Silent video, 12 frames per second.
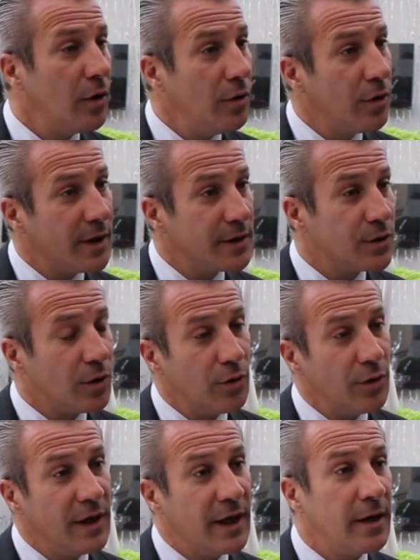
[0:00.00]
le restaurant
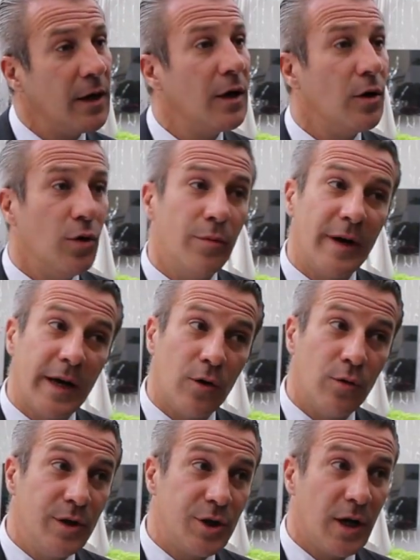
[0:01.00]
Le Diane, le
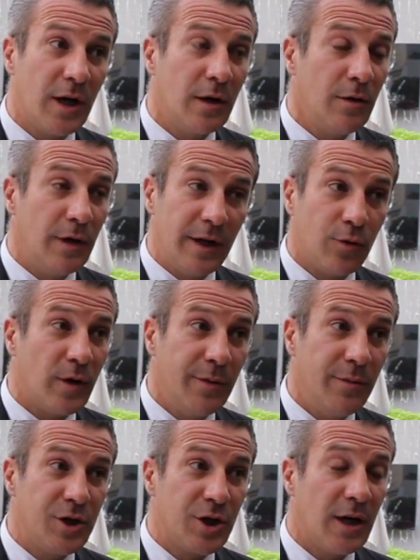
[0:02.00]
macaron Michelin, l'étoilé
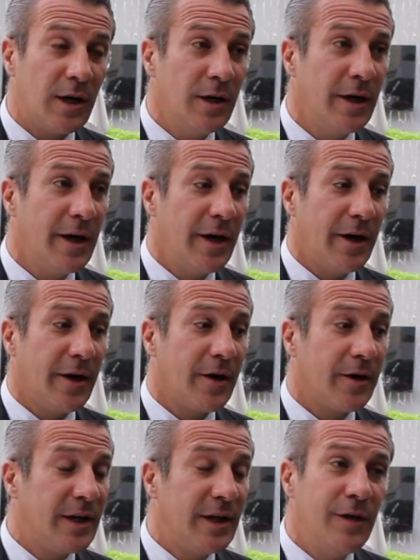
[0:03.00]
Michelin,
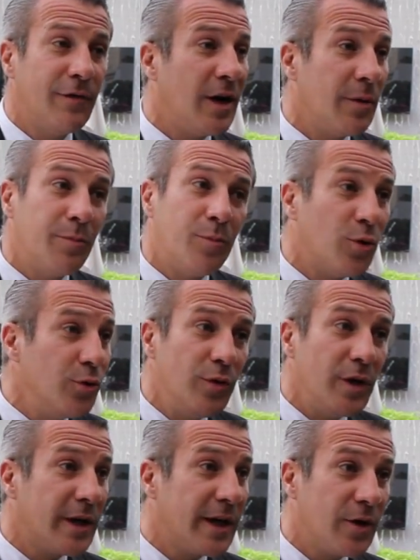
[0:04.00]
euh, qui va
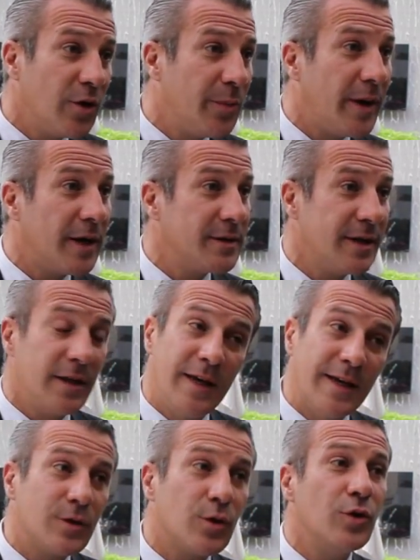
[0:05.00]
produire quelque part cette
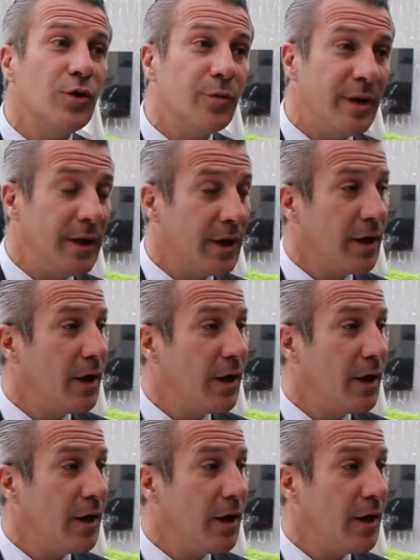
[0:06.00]
gastronomie,